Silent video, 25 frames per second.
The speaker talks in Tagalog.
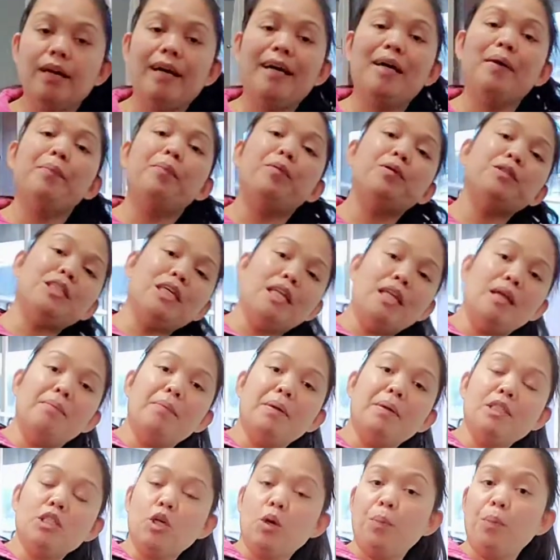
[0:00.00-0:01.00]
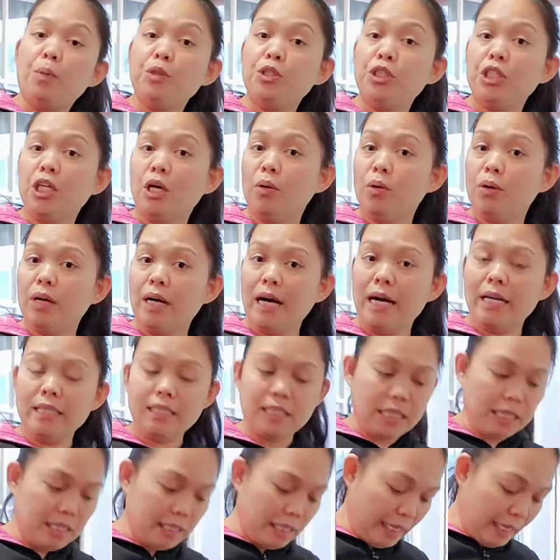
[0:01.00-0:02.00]
Ayan po, sa labas ko po siya
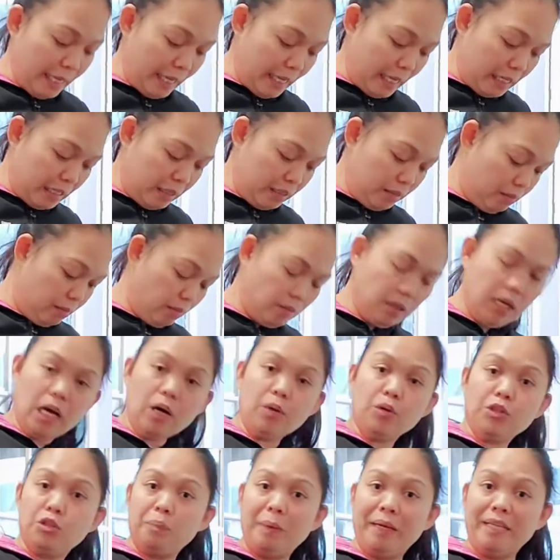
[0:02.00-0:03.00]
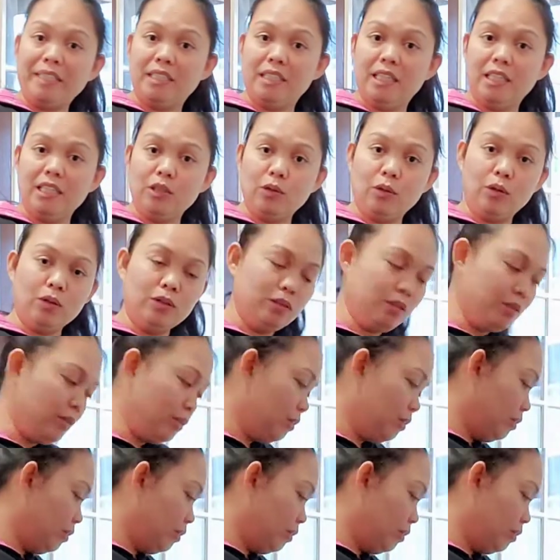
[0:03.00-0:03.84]
hugasan dahil wala akong space dito.